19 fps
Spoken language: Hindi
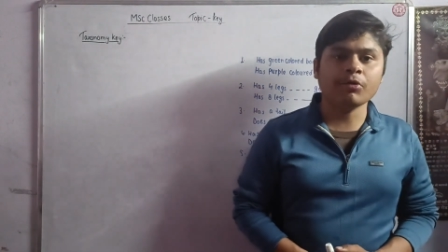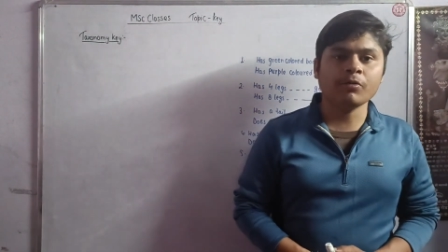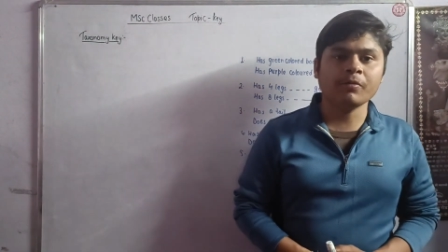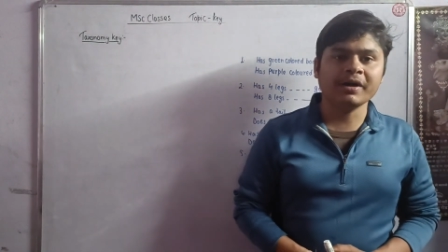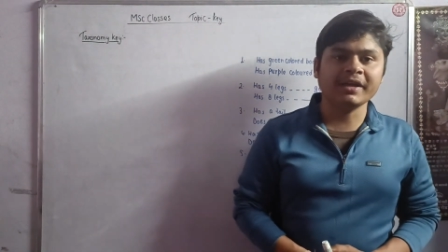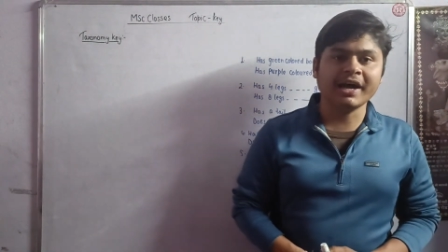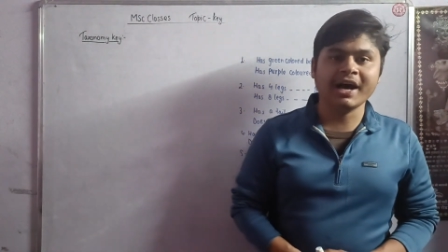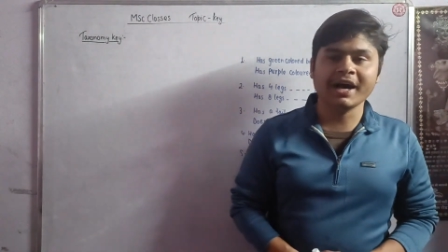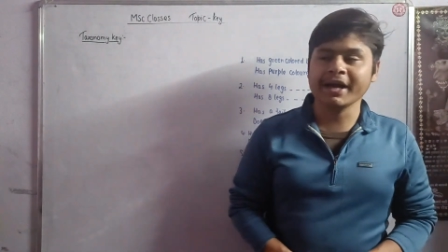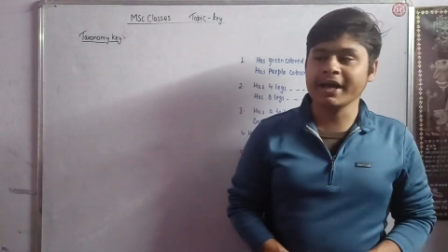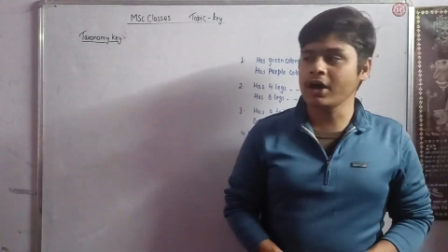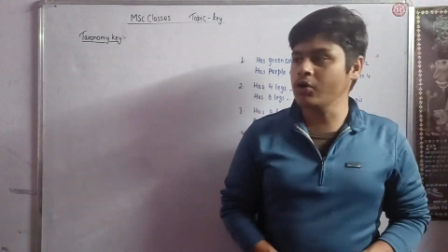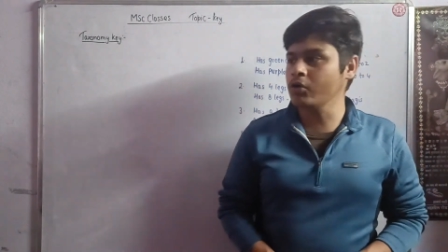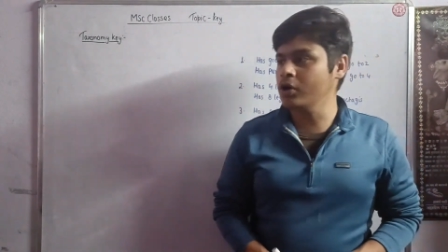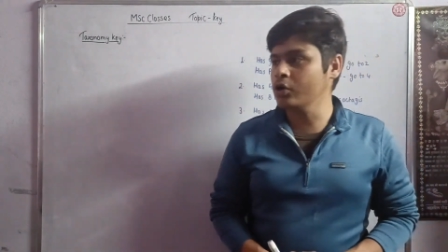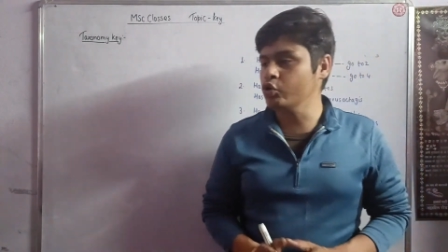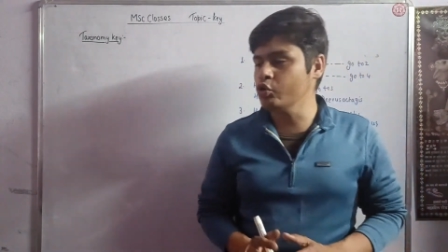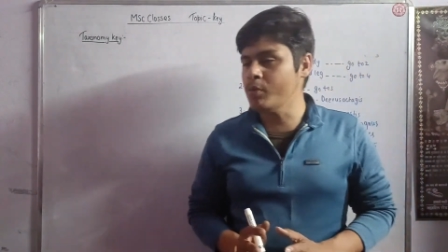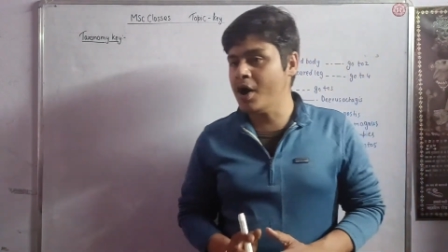आपको मजा आ गया
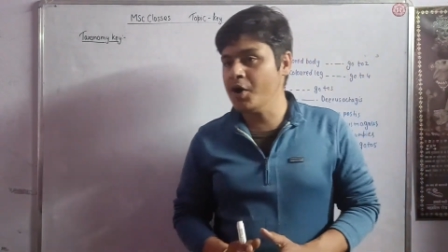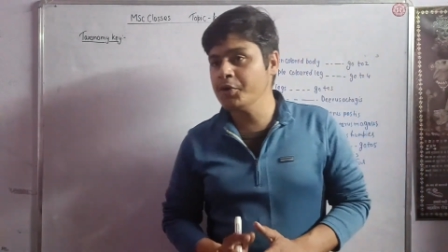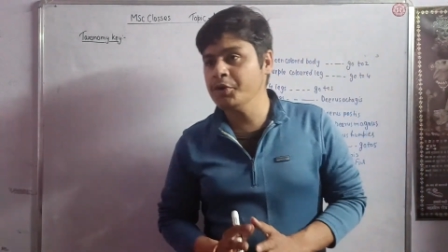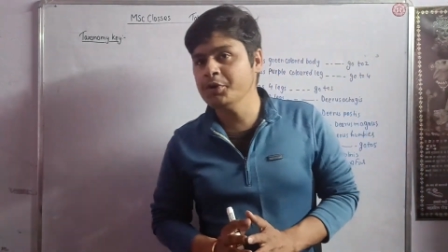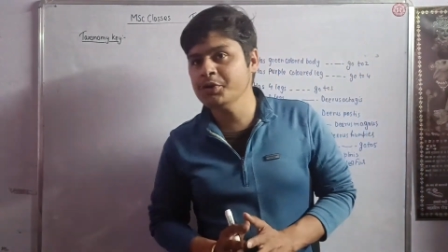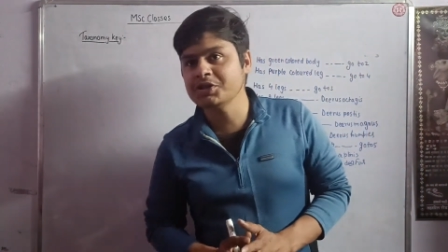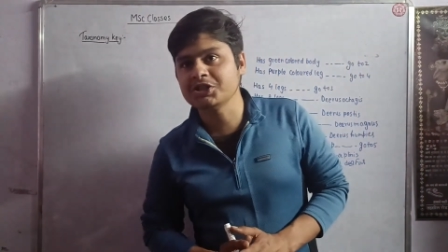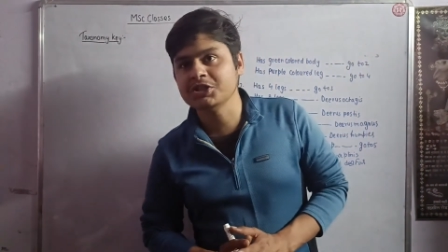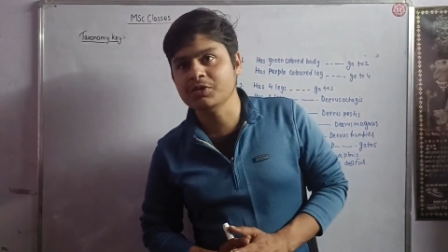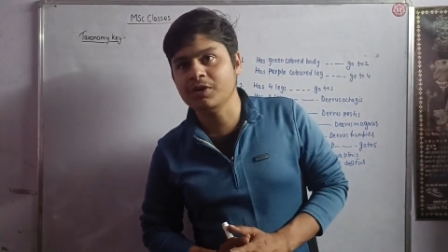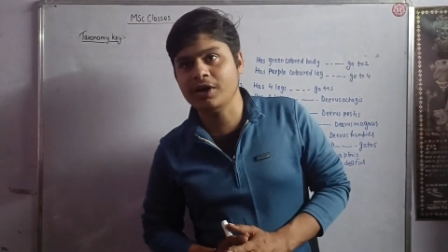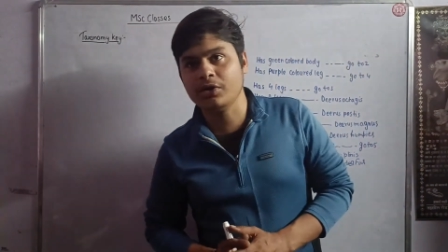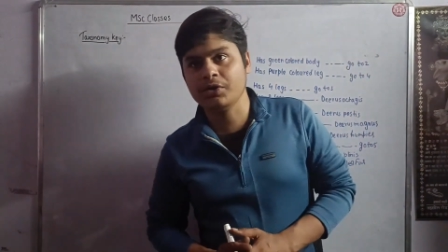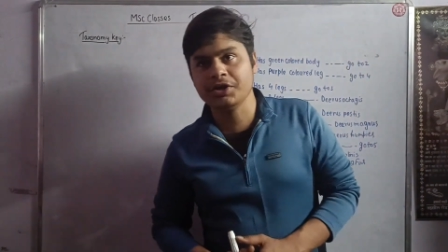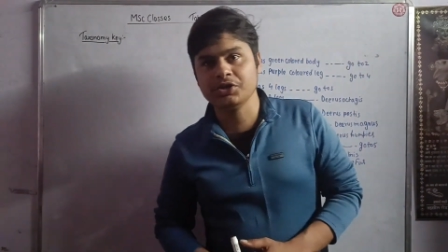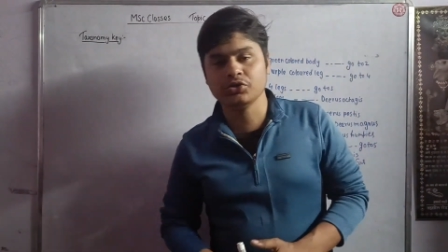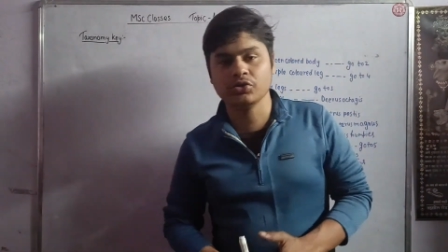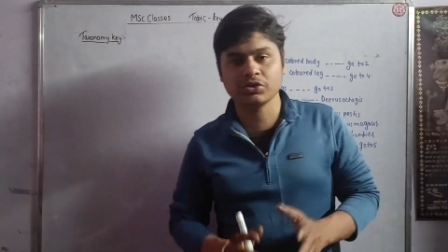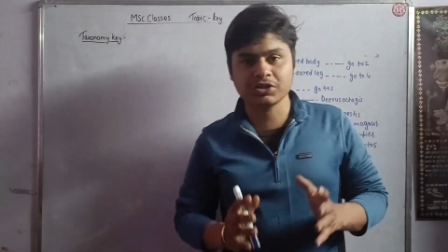होगा कुमाऊं यूनिवर्सिटी वालों
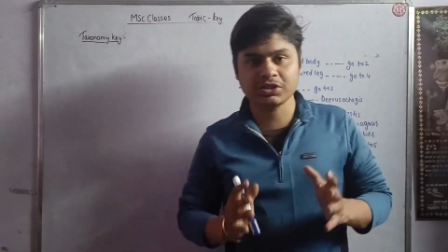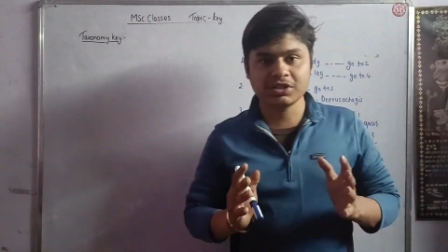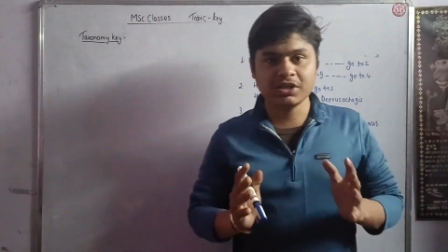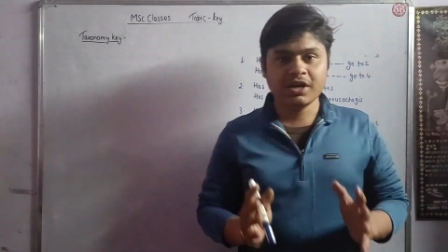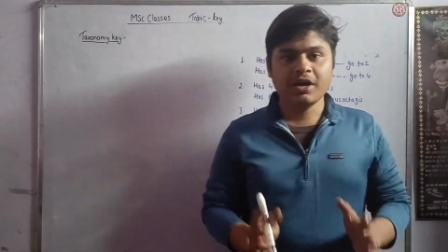ने जो